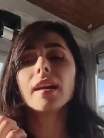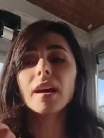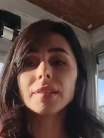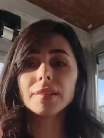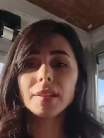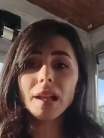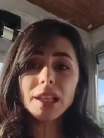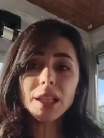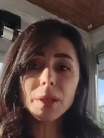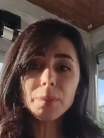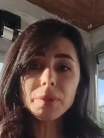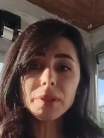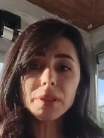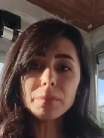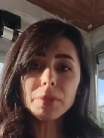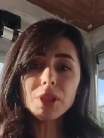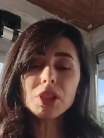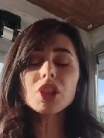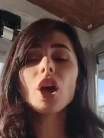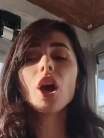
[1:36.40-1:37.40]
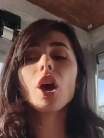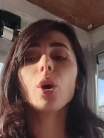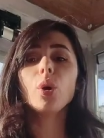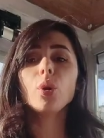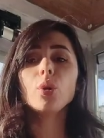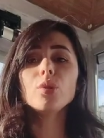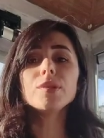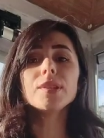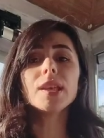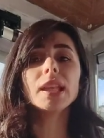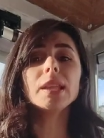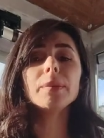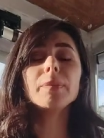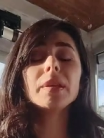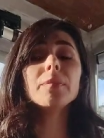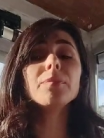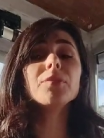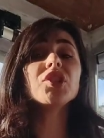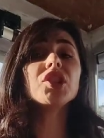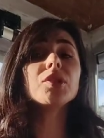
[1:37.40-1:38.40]
kanal yapılmış. O yüzden de
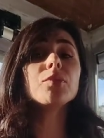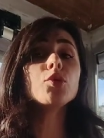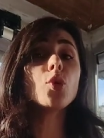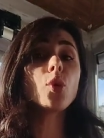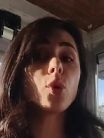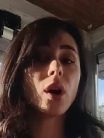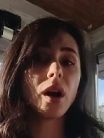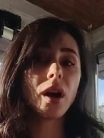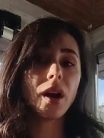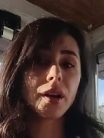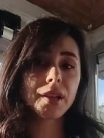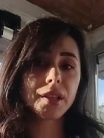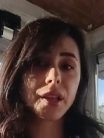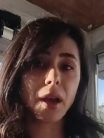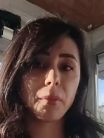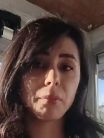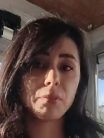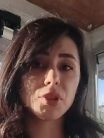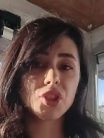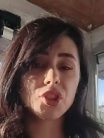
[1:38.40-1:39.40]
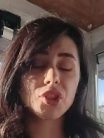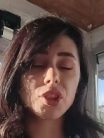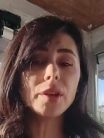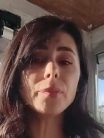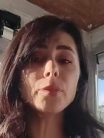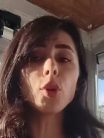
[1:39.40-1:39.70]
benim dişim çok ağrı yapmıştı.